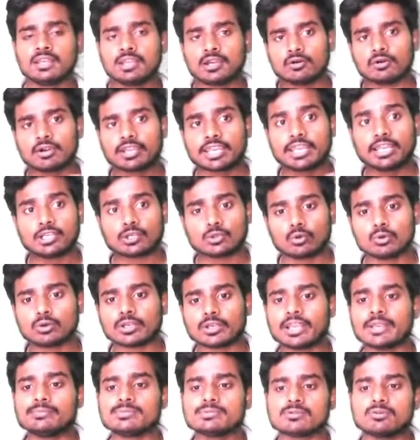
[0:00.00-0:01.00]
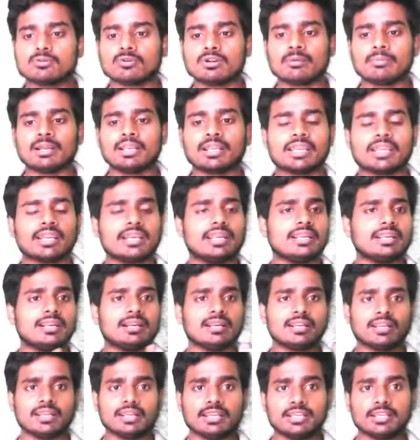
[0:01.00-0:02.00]
ఓకే టూ టైమ్స్ కూడా మనకి
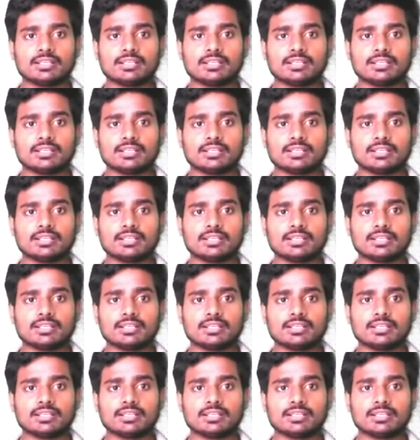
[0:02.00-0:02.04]
ఏంటంటే